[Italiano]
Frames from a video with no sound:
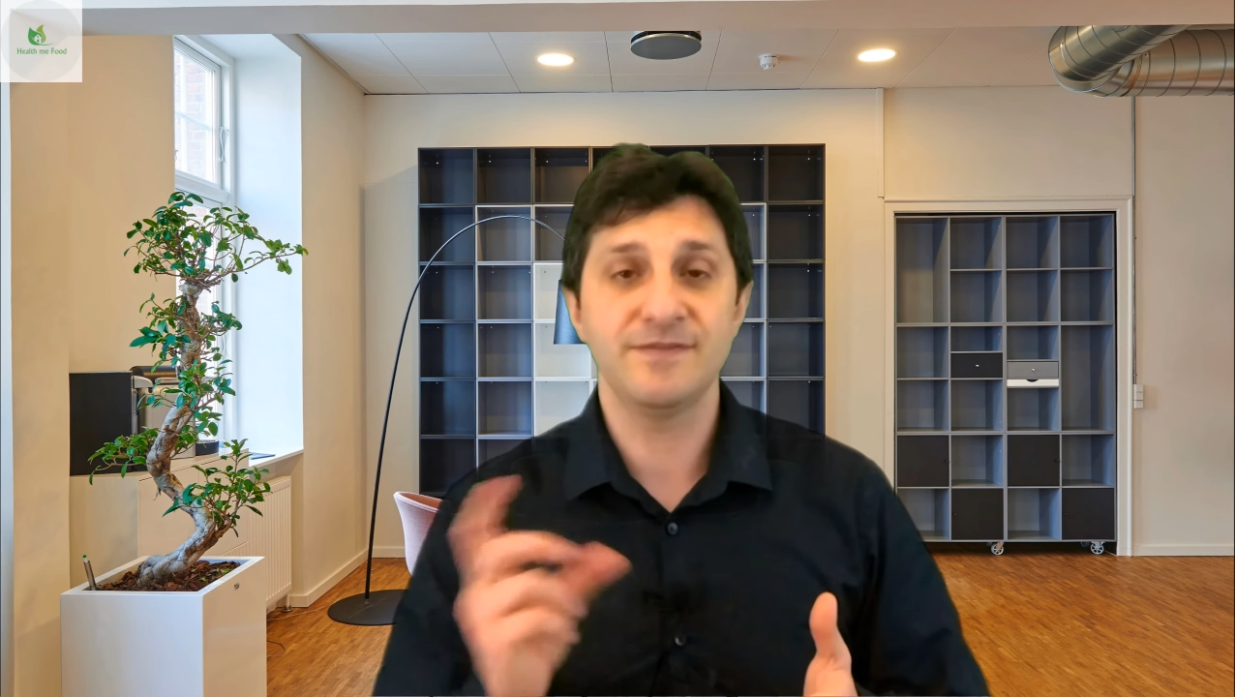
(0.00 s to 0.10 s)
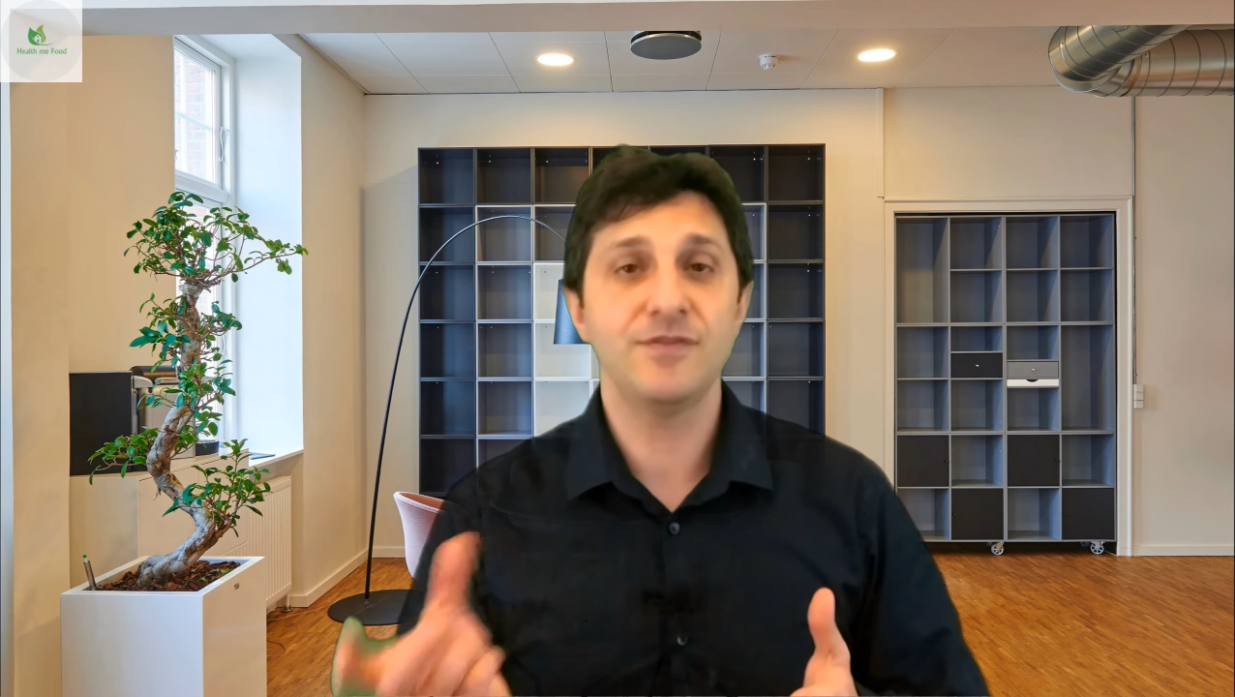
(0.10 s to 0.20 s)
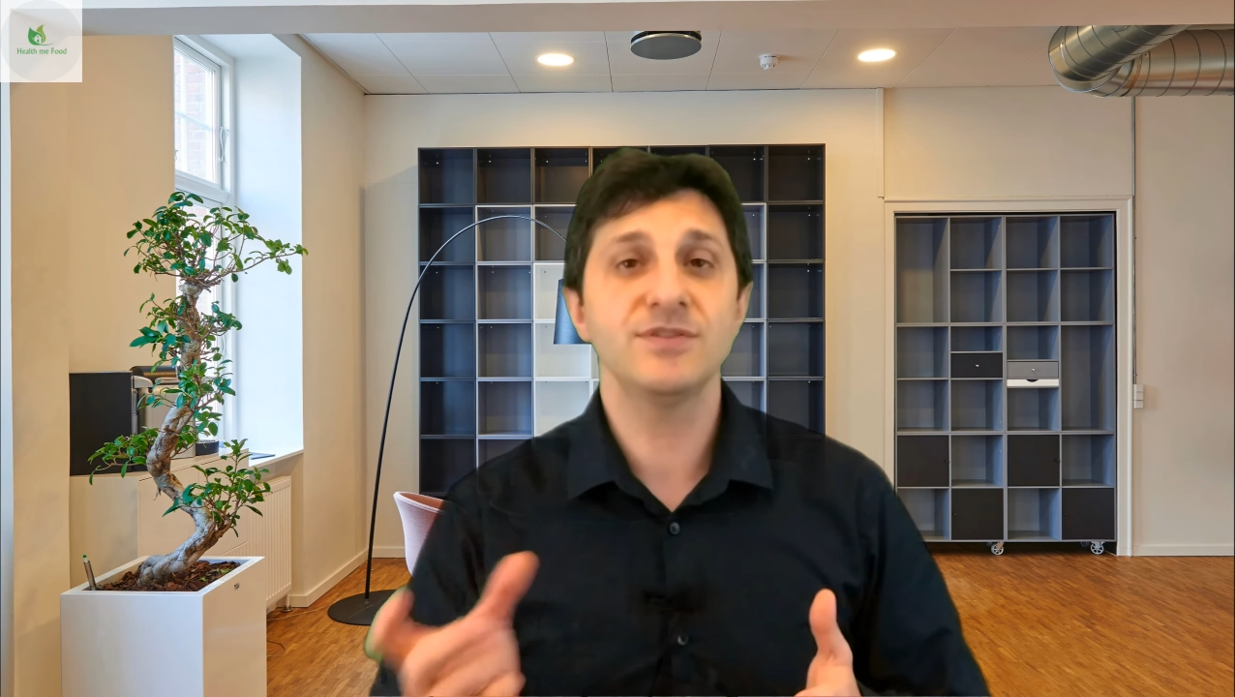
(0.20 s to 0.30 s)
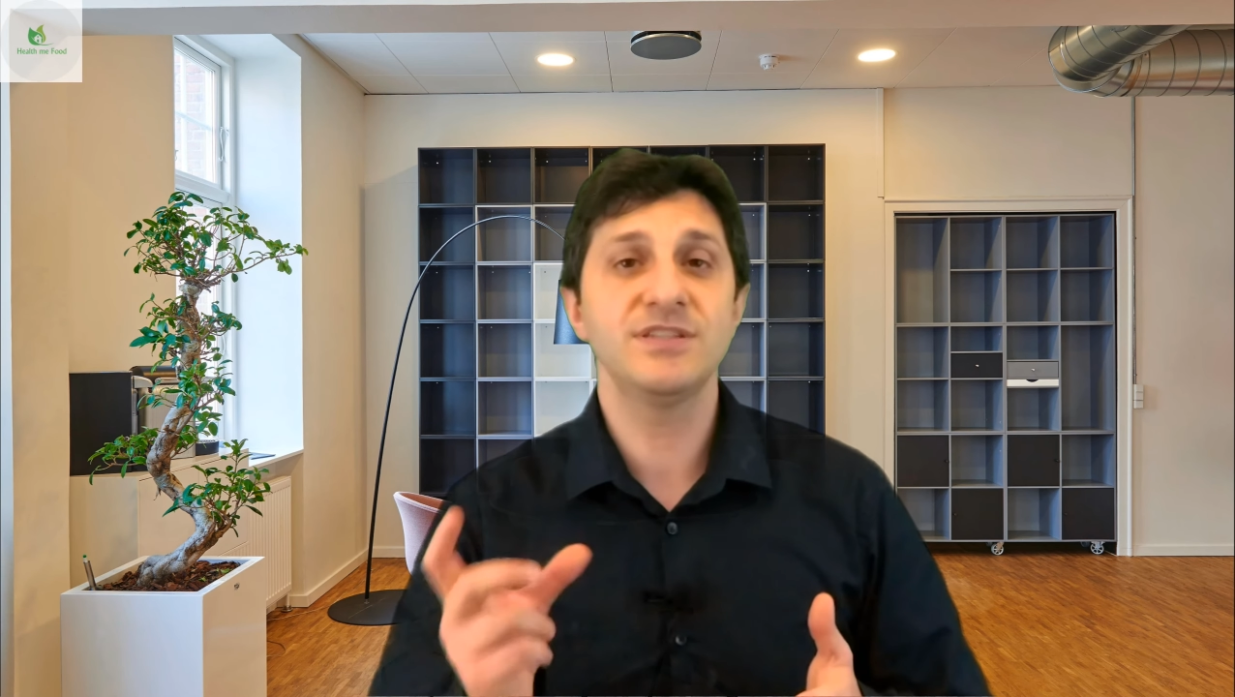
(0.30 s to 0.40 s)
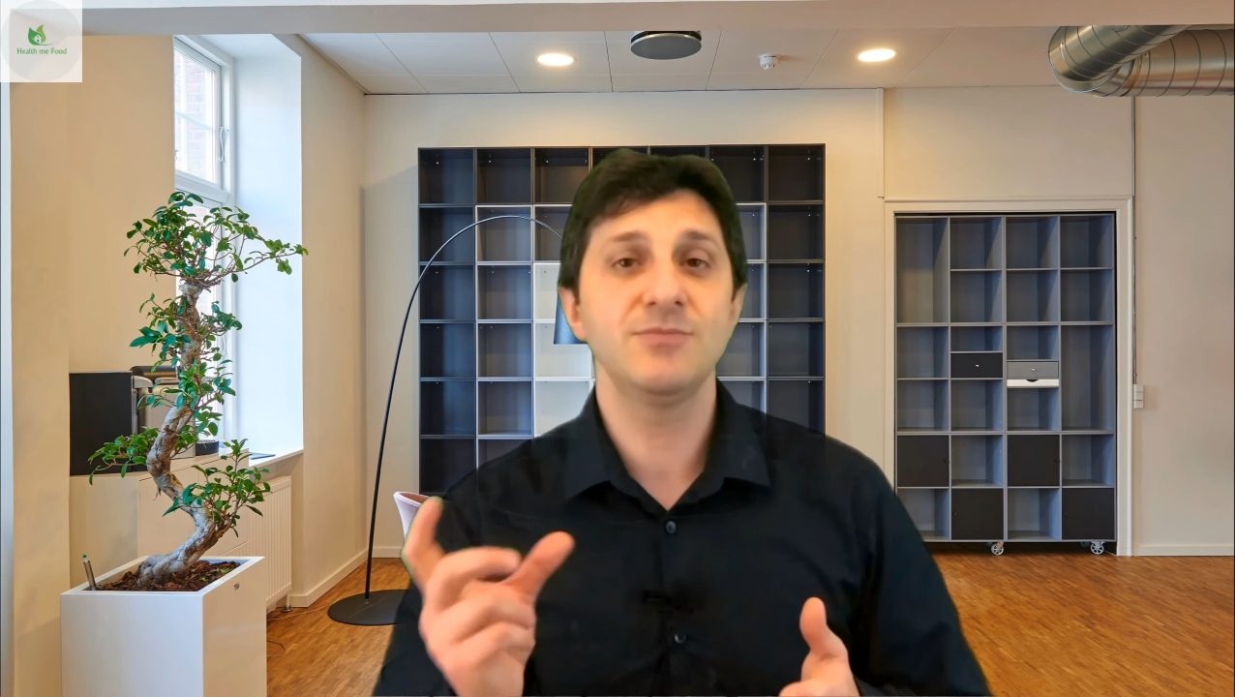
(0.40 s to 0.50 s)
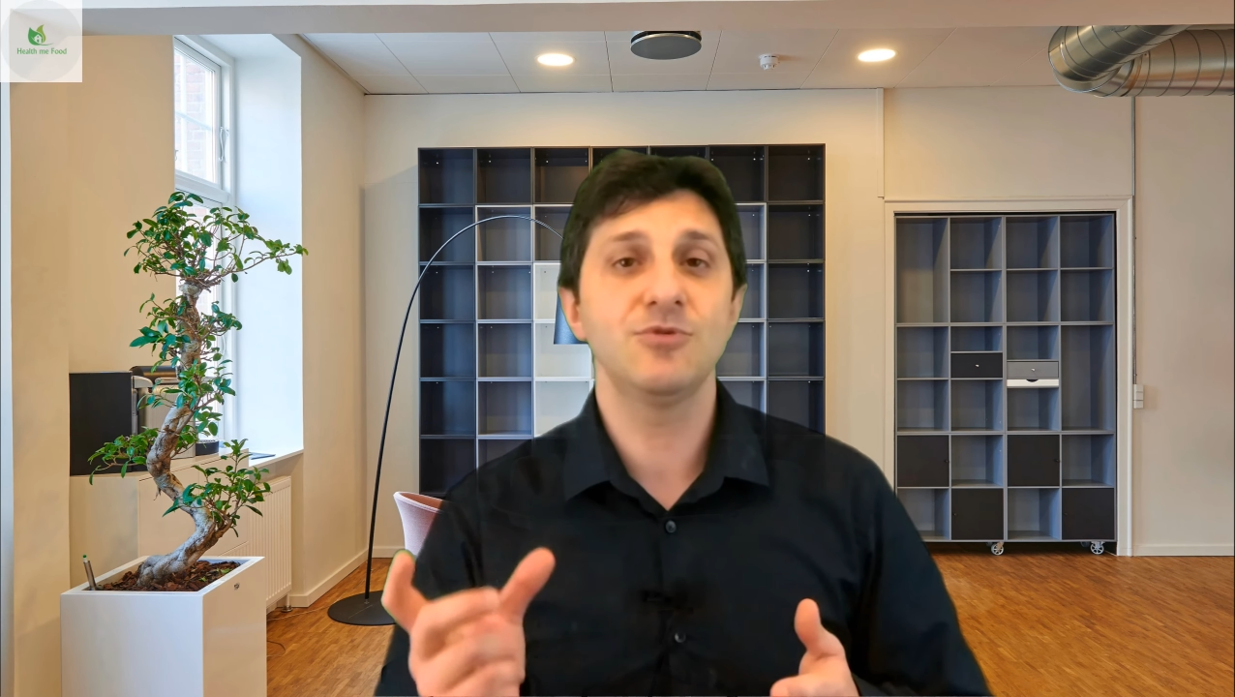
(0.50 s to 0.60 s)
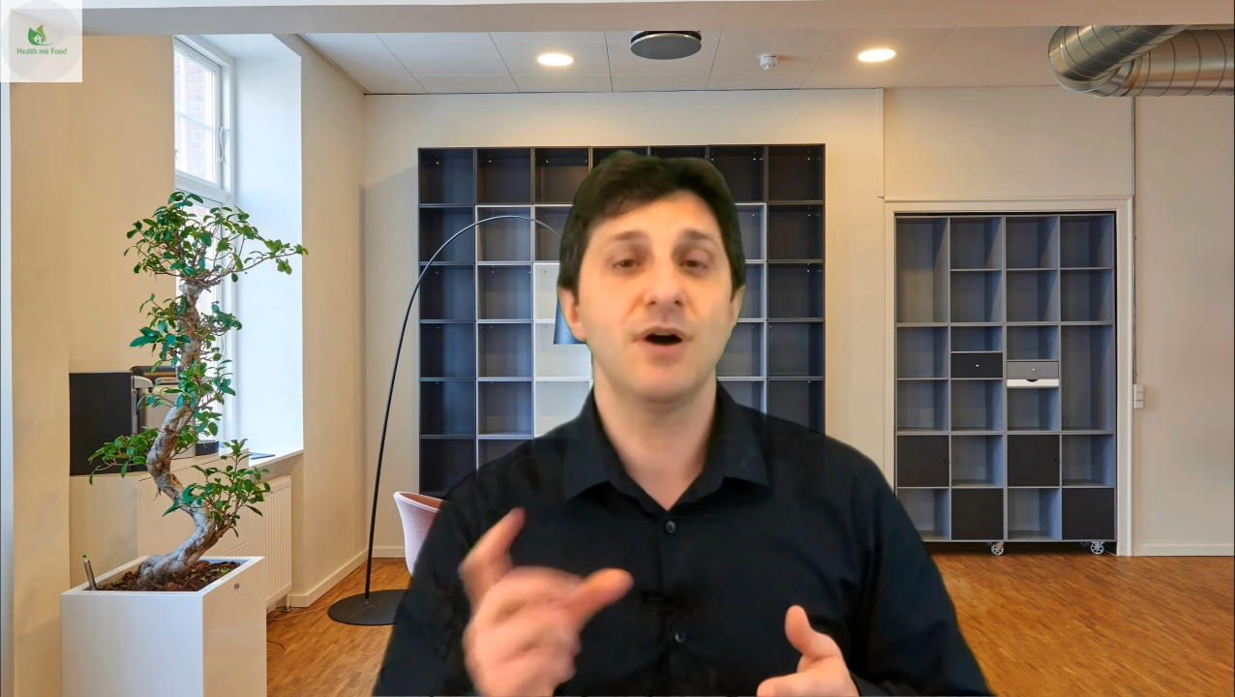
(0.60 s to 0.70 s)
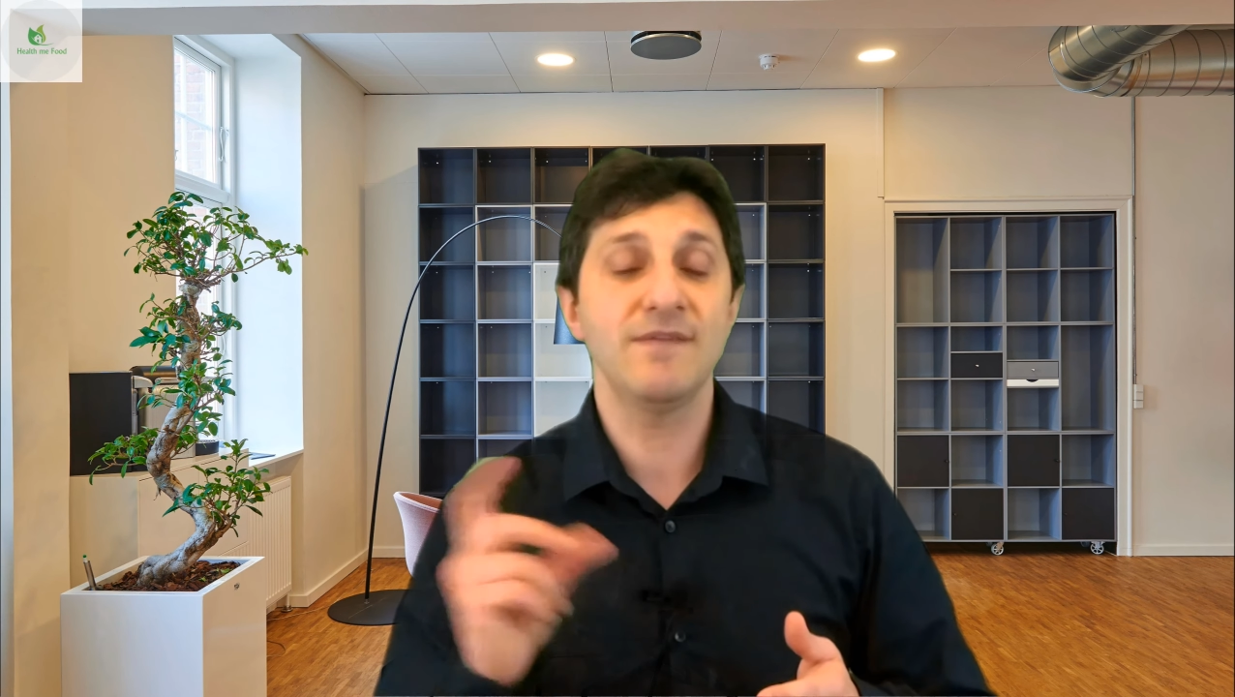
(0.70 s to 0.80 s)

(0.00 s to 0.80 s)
fossimo,